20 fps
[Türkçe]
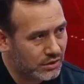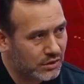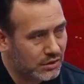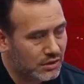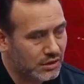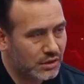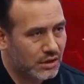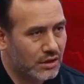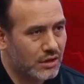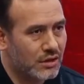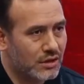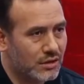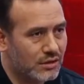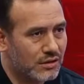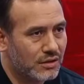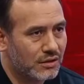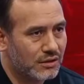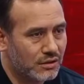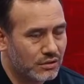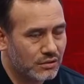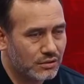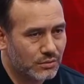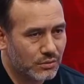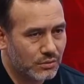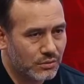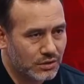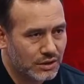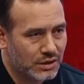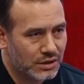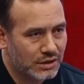İşgal ettikten
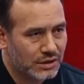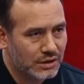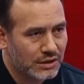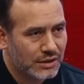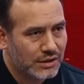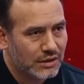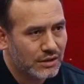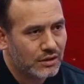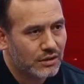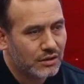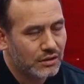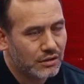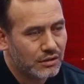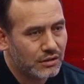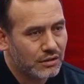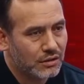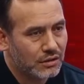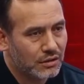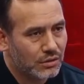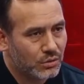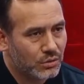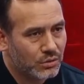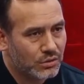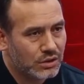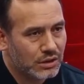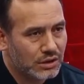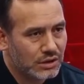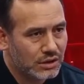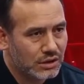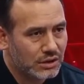sonra
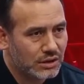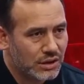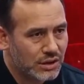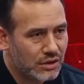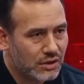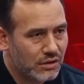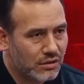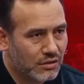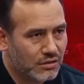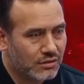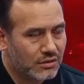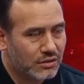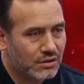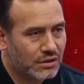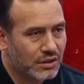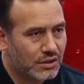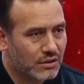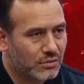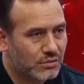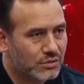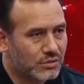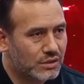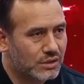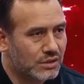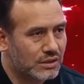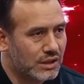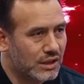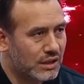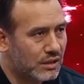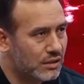oradaki yer altı yer üstü
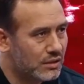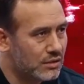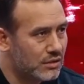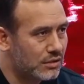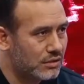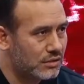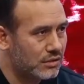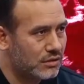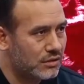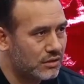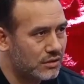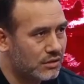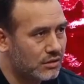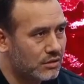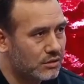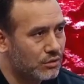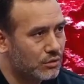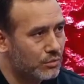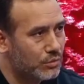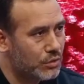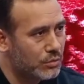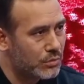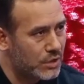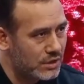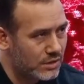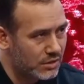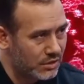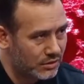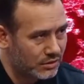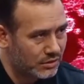zenginliklerini sömürmeye
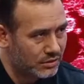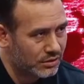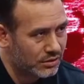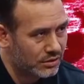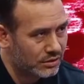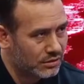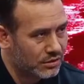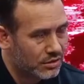çalıştı.